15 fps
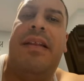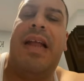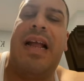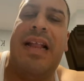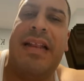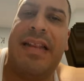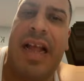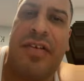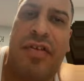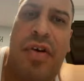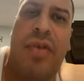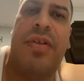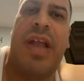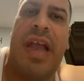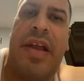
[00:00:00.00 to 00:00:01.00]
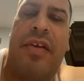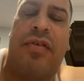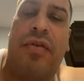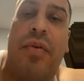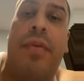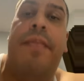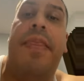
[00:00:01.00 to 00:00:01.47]
tentación de
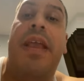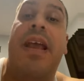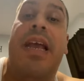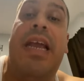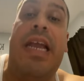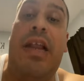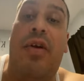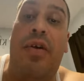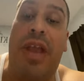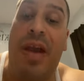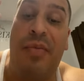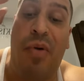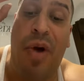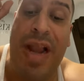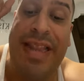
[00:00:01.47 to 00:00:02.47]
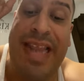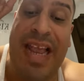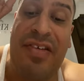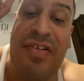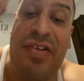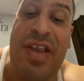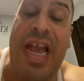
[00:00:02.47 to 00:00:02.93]
Jesús y lo llevó al
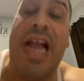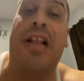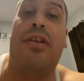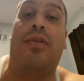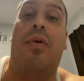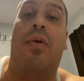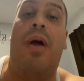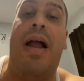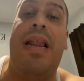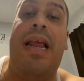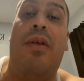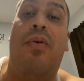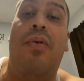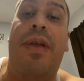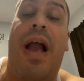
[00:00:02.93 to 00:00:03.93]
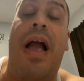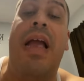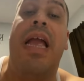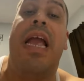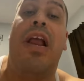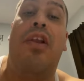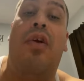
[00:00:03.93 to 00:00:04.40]
desierto,
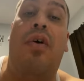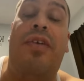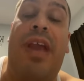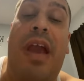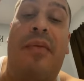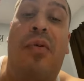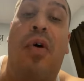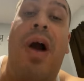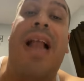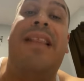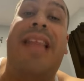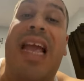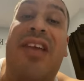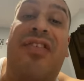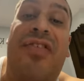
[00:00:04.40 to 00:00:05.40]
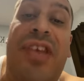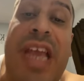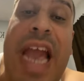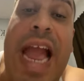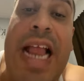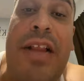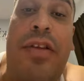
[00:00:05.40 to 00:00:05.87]
aleluya, lo llevó al
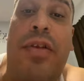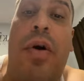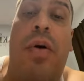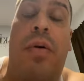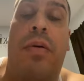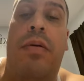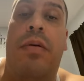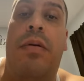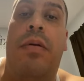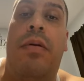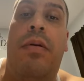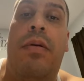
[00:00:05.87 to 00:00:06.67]
desierto.